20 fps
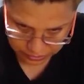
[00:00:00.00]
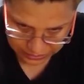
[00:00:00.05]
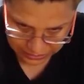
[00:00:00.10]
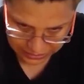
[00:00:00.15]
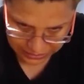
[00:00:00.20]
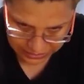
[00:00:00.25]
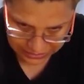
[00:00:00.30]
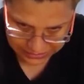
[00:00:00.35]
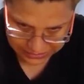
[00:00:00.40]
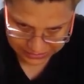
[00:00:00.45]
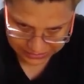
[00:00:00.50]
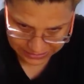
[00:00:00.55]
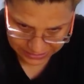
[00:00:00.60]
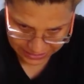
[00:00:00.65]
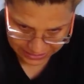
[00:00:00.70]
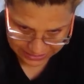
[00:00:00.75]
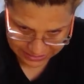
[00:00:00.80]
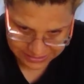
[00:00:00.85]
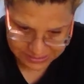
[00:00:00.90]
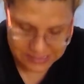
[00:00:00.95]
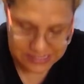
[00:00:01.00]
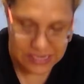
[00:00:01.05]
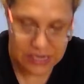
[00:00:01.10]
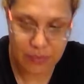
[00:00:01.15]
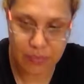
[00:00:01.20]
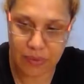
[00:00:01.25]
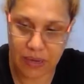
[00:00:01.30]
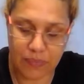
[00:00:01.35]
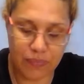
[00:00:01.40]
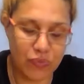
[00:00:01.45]
que hay que
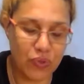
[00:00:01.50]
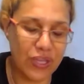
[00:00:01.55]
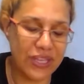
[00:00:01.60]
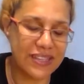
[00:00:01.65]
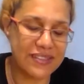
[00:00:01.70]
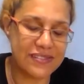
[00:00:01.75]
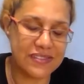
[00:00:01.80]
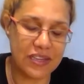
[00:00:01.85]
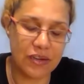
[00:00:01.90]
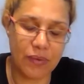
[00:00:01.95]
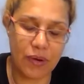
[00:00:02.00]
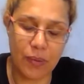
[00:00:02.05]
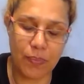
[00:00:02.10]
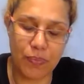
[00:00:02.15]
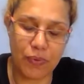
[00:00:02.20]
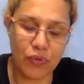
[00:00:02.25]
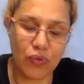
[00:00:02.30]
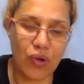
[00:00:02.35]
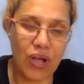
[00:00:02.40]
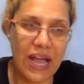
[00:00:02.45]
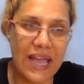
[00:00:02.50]
celebrar, no hay que celebrar, perdón,